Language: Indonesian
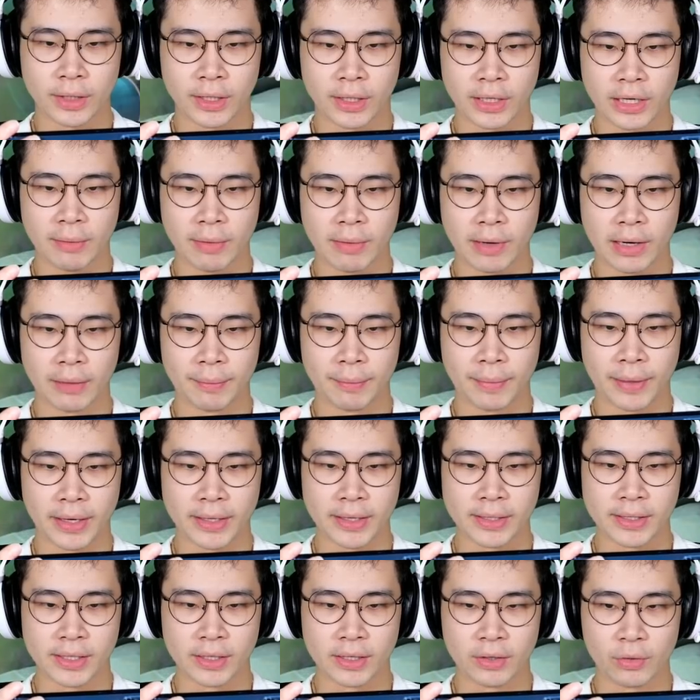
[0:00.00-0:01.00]
ya, dia bakal pakai
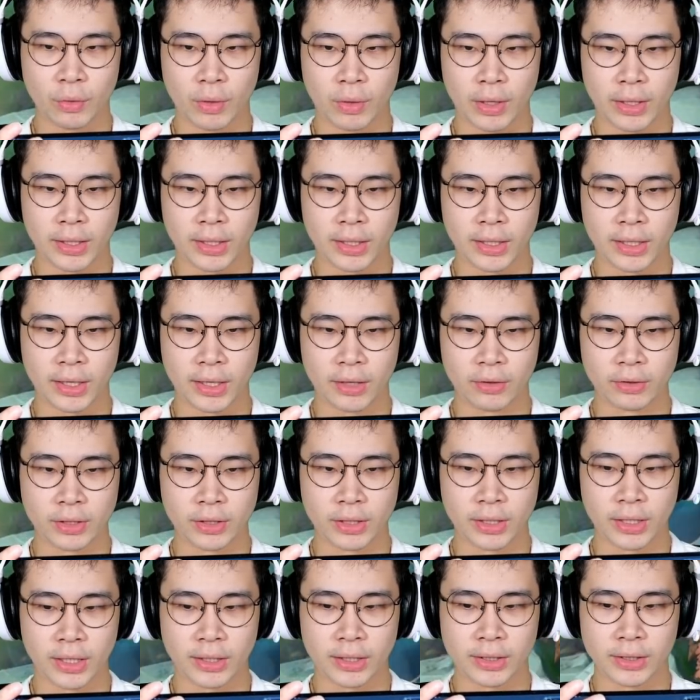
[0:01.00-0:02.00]
skill duanya nih
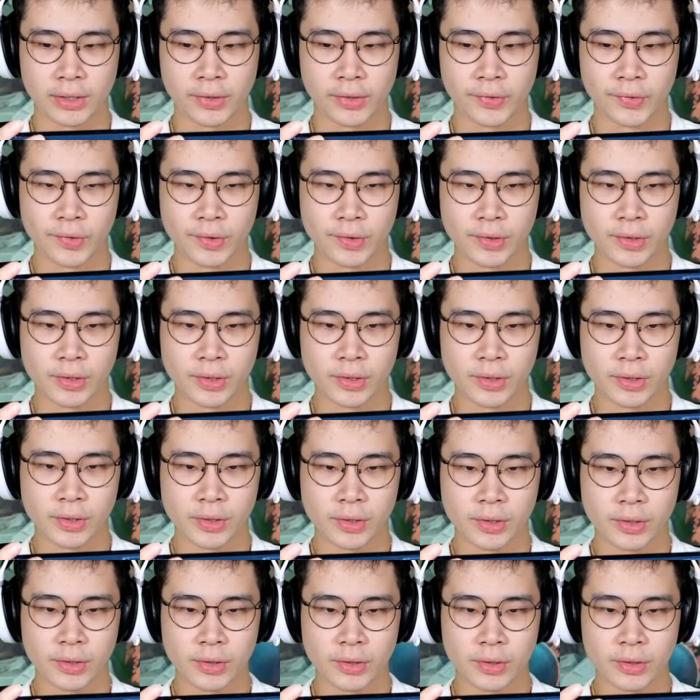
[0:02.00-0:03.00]
harusnya nih guys.
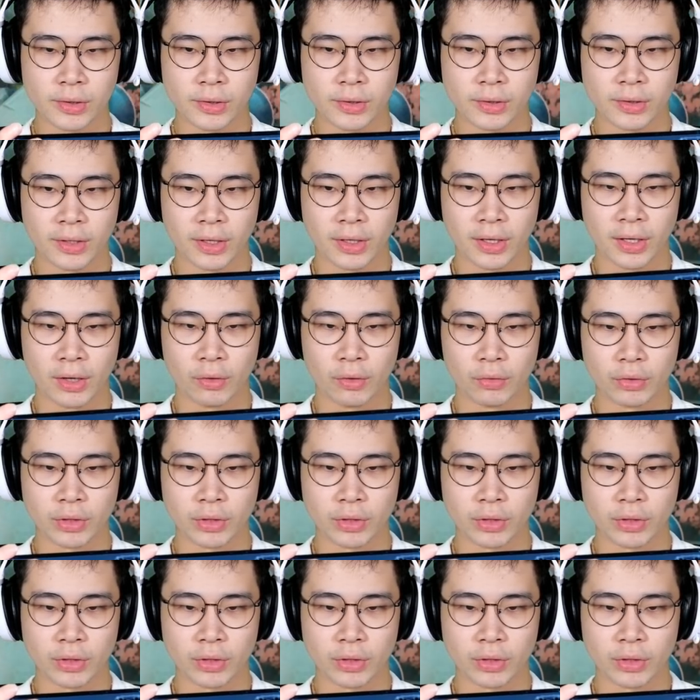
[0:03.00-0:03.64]
Nah, aku